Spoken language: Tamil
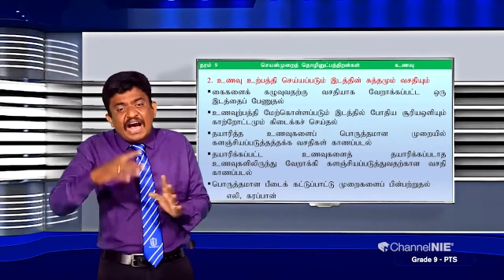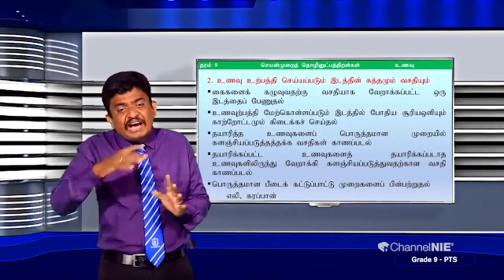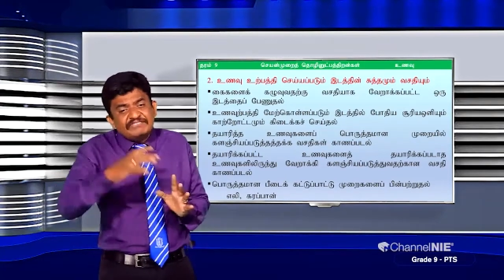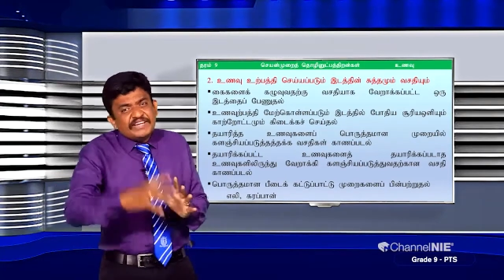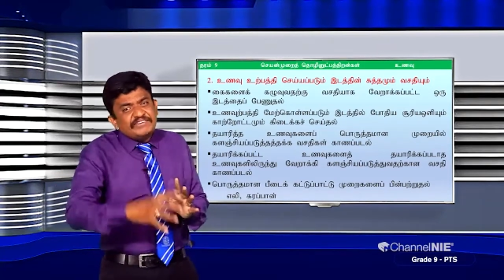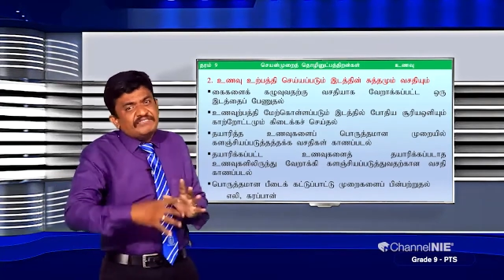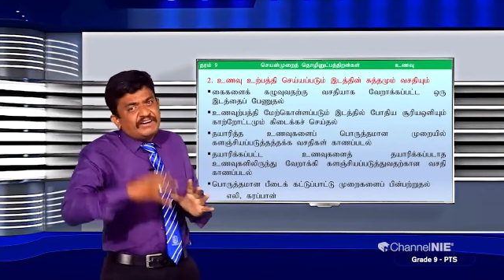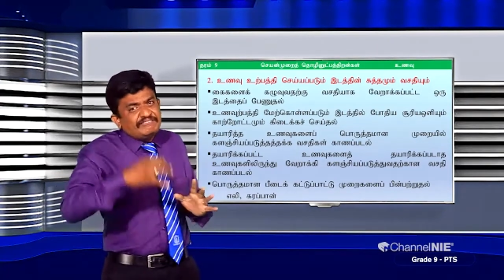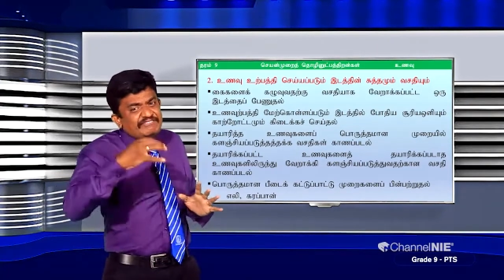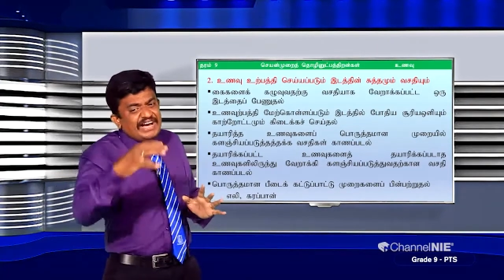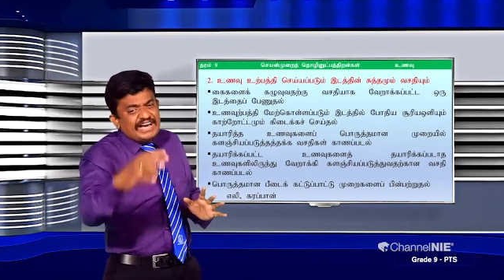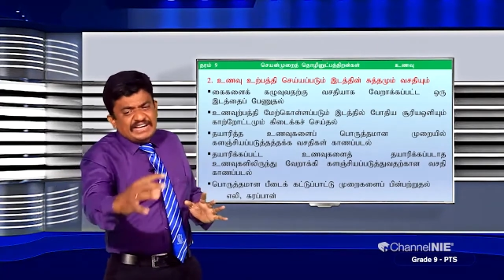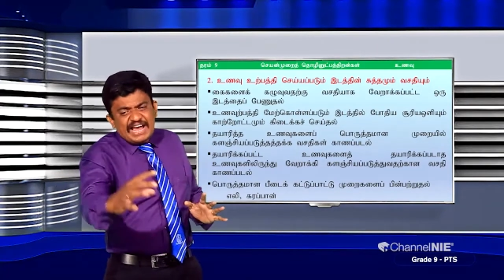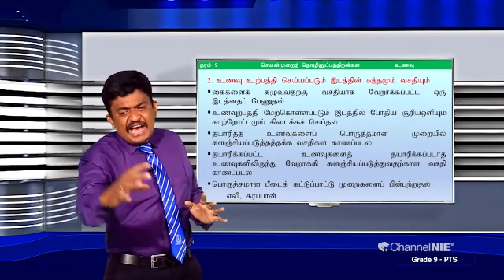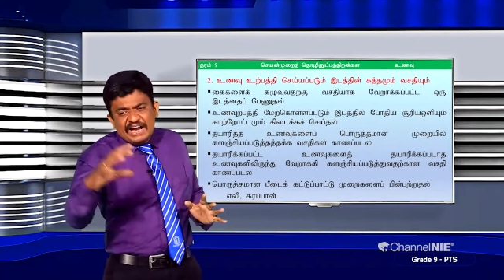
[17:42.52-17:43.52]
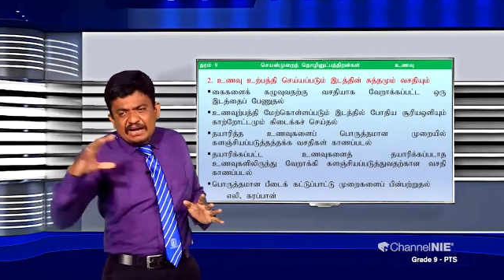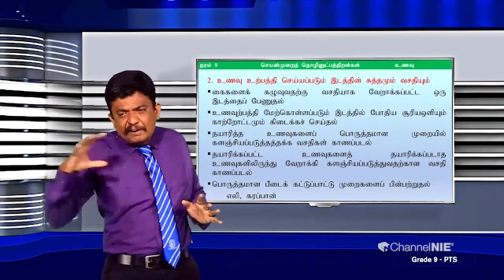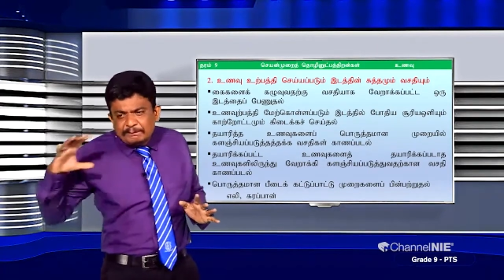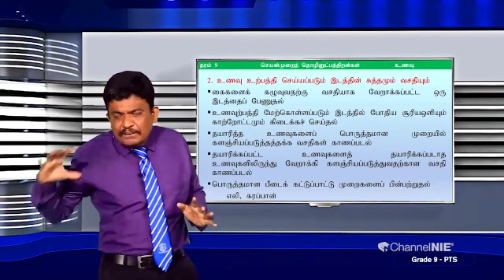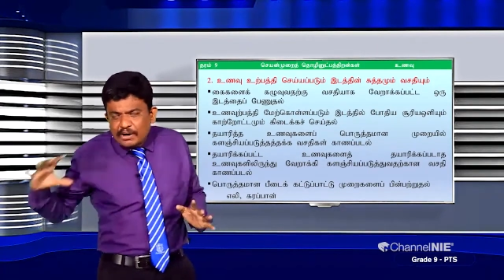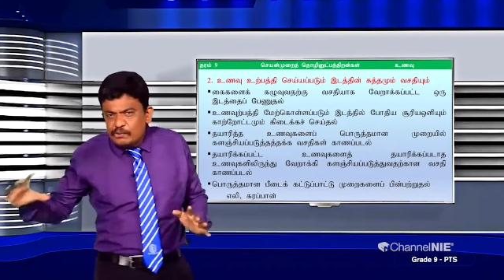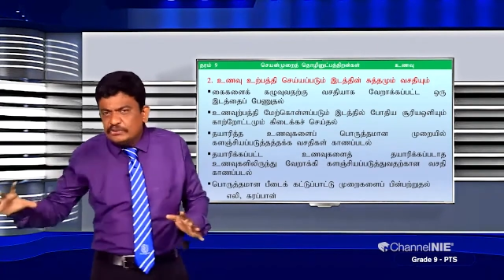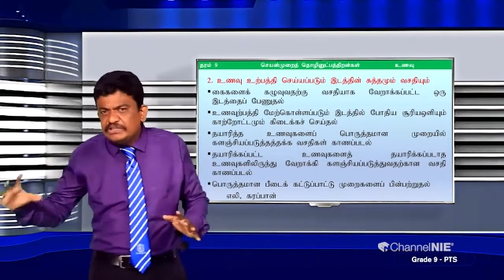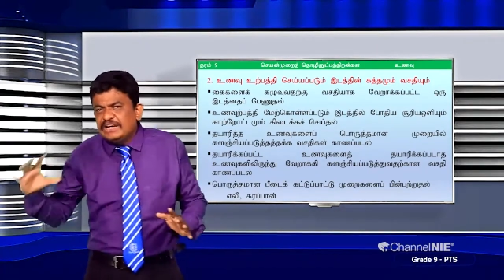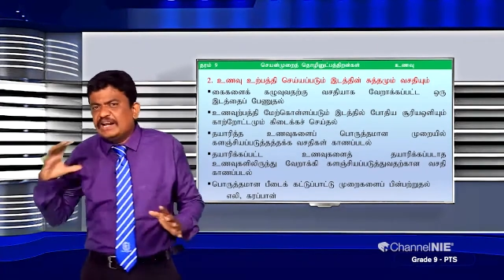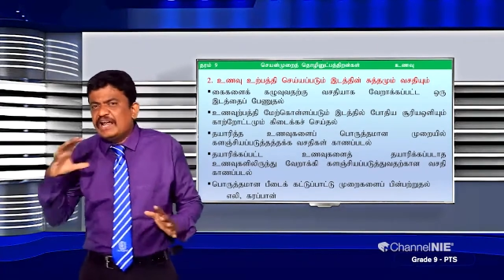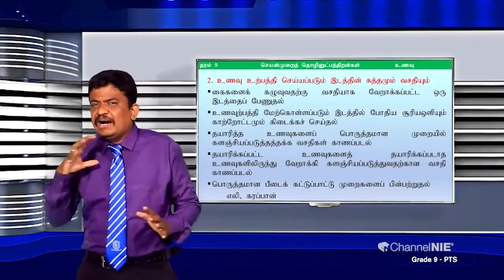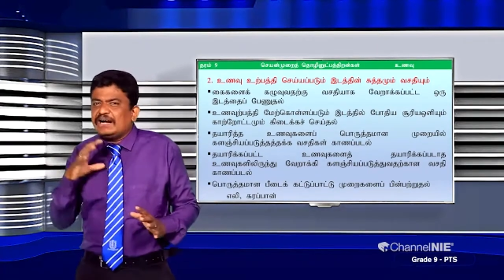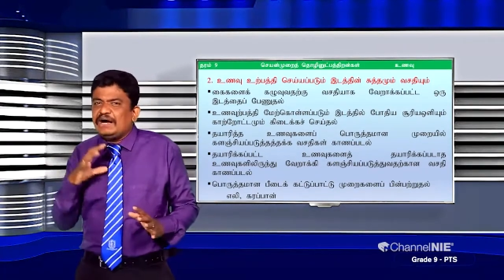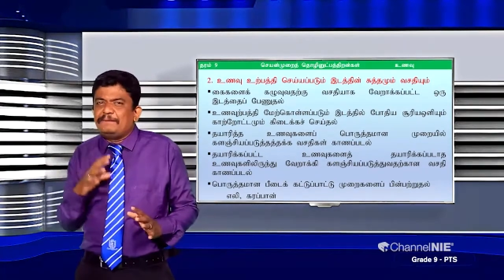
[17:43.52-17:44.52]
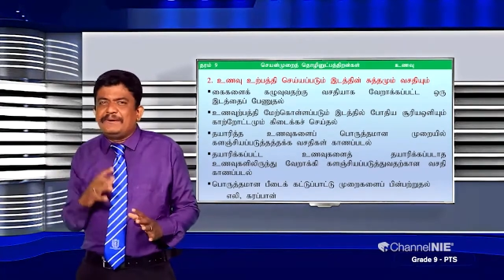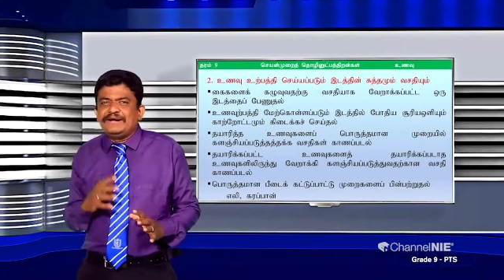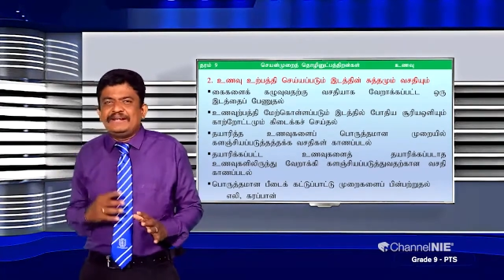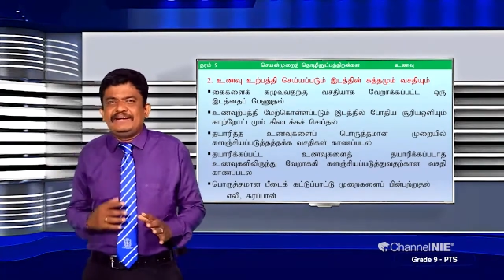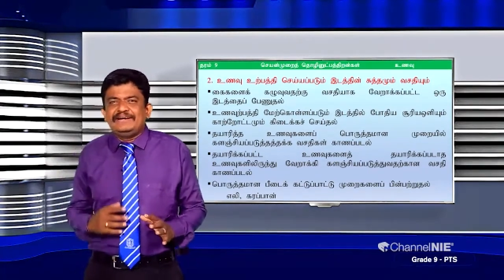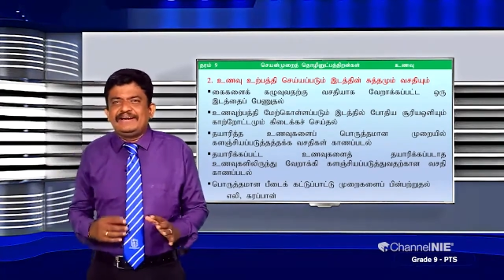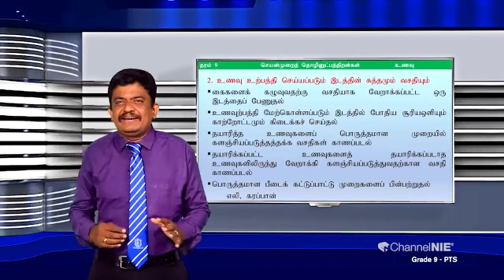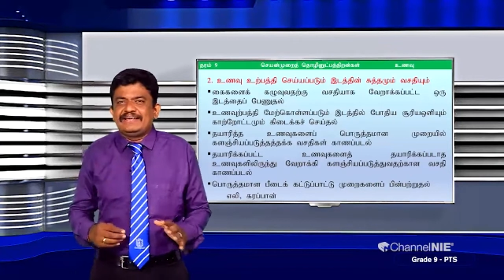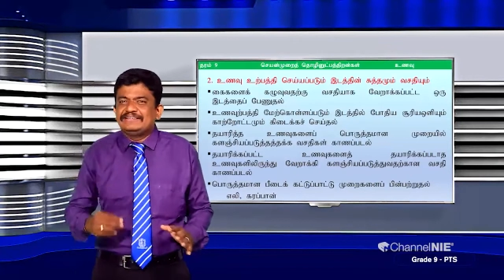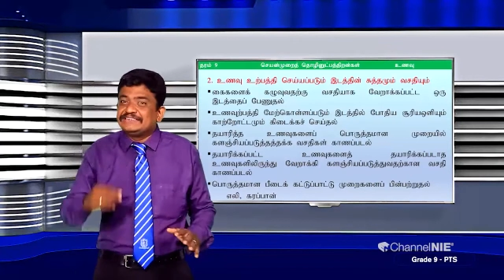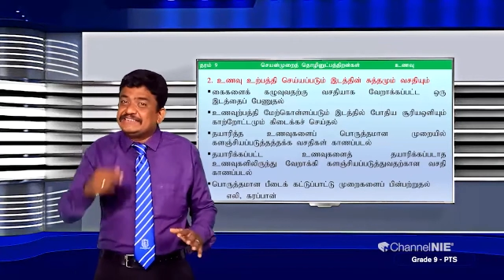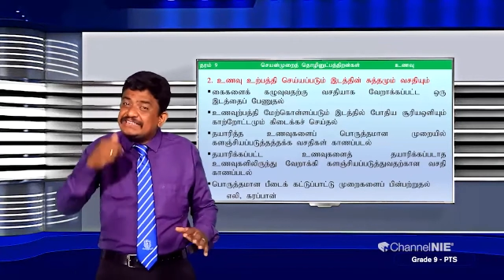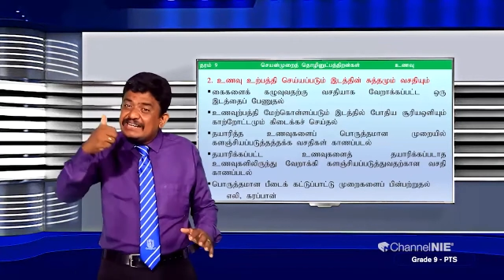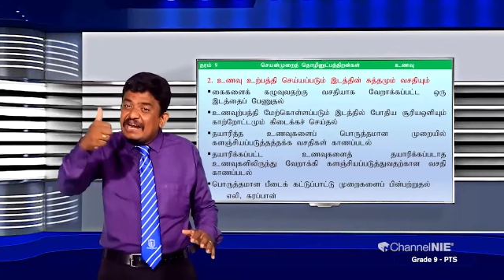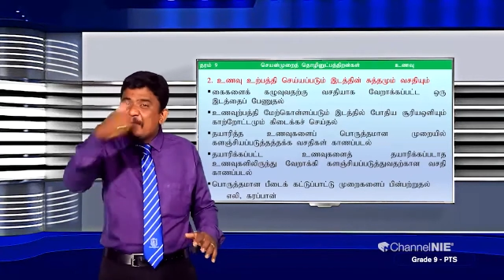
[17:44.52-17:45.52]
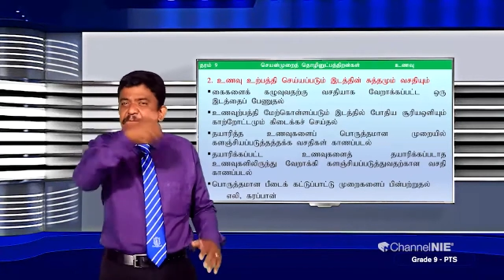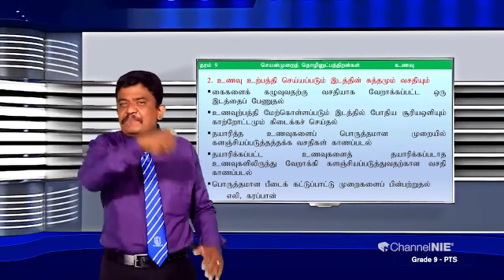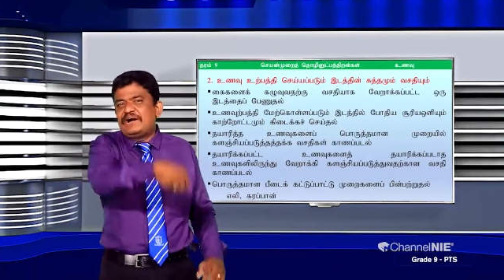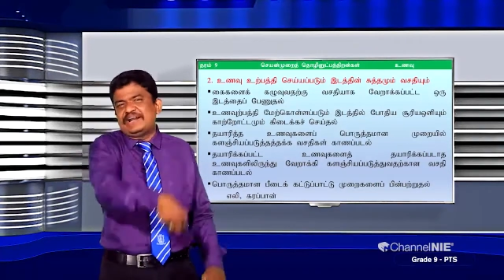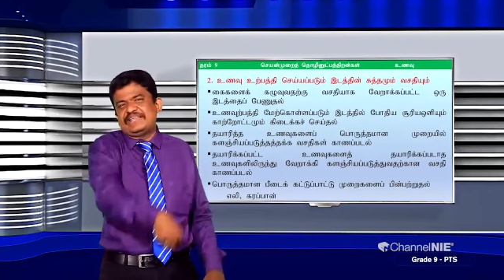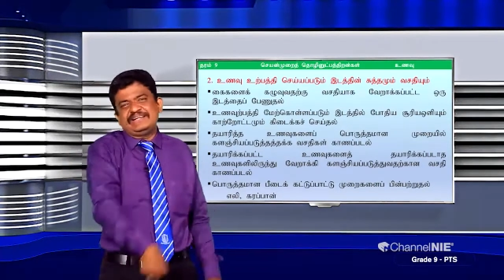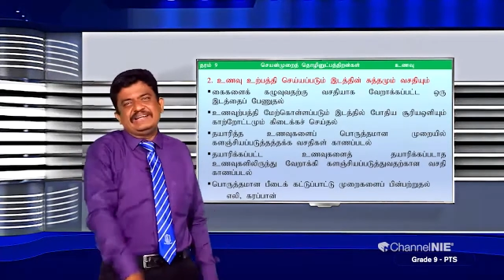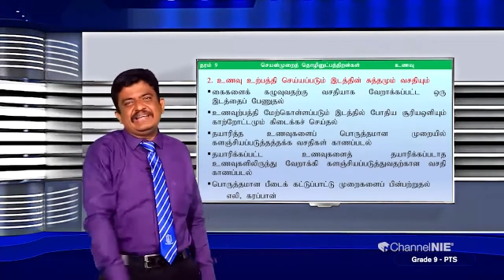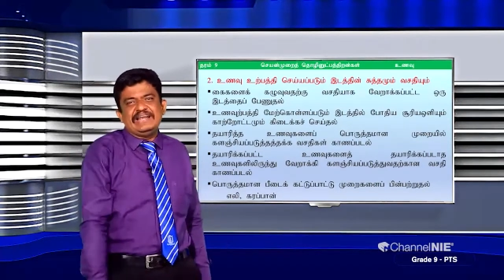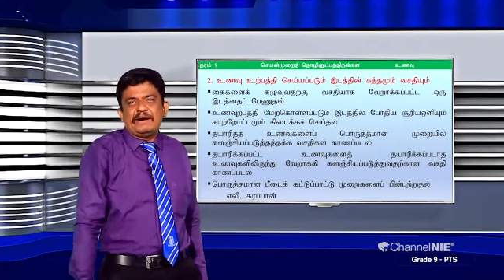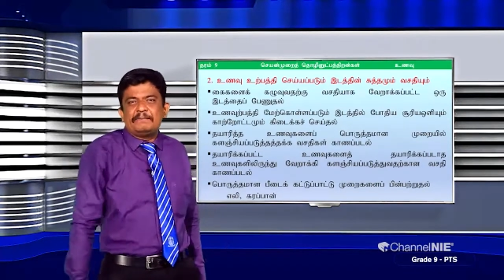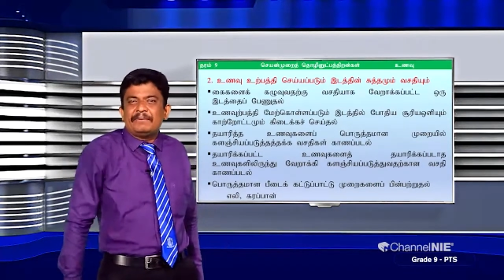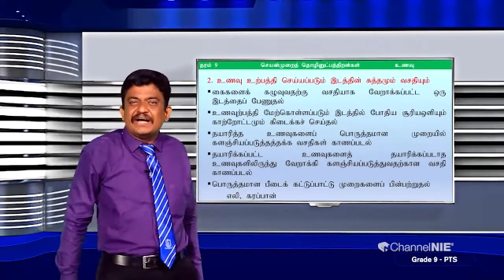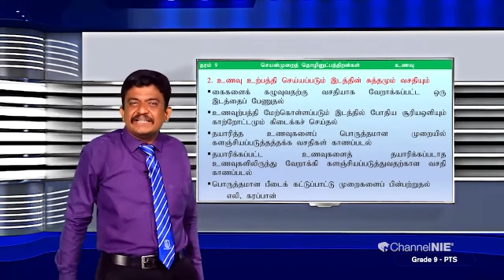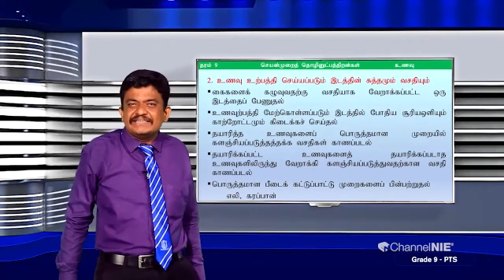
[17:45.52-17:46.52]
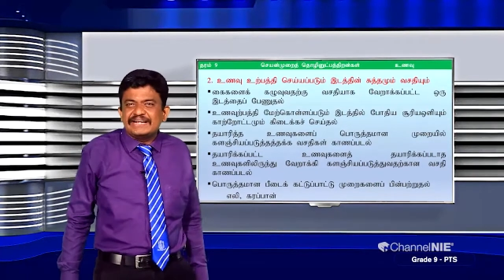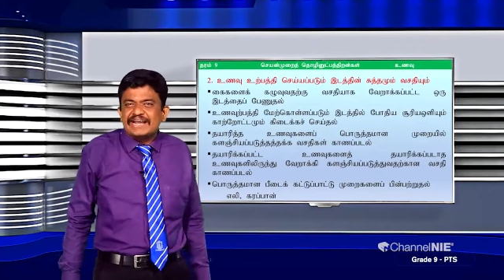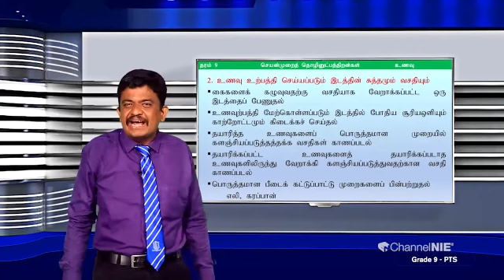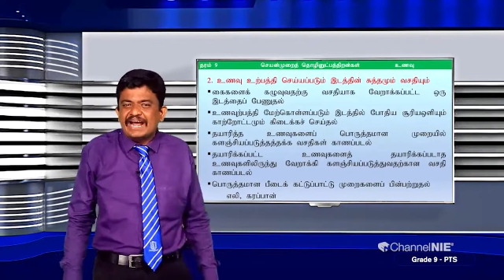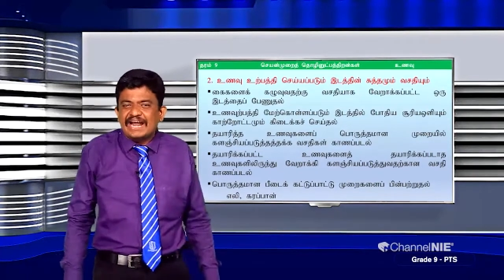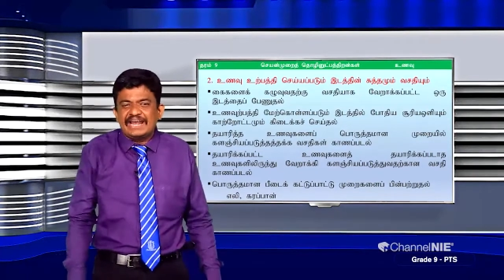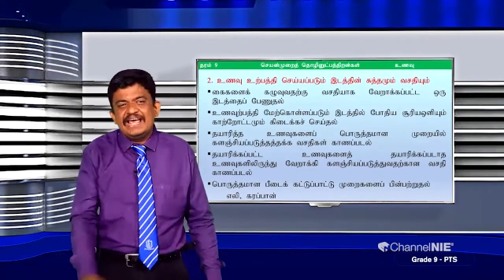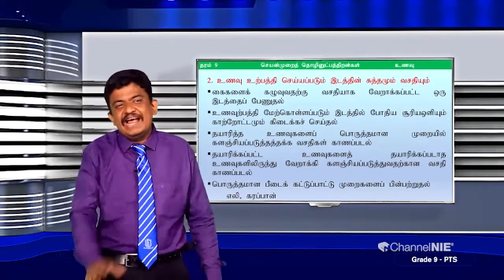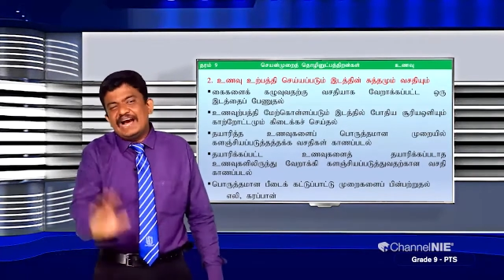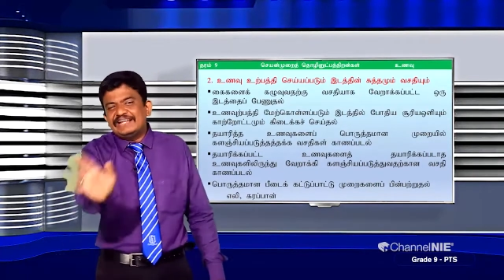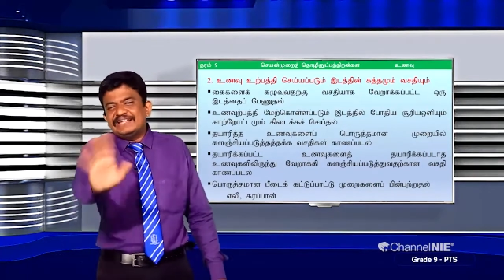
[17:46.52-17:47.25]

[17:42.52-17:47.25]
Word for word: அவை வெவ்வேறாக பகுதிகளாக்கப்பட்டிருக்கிறது சிறப்பானது என்றெல்லாம் பார்த்த நாங்கள்